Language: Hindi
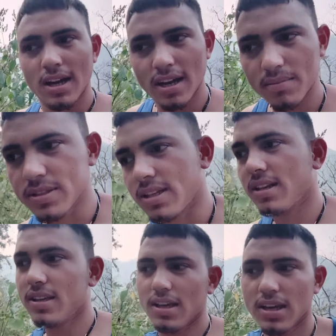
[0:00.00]
आराम से
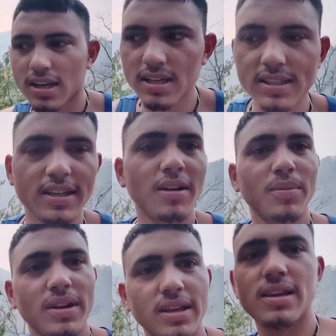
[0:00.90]
रहिए जहाँ
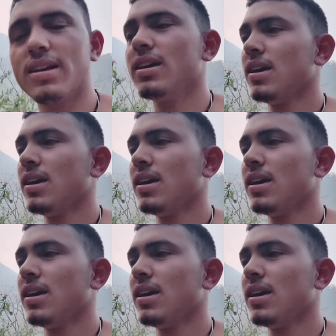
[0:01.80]
भी रहिए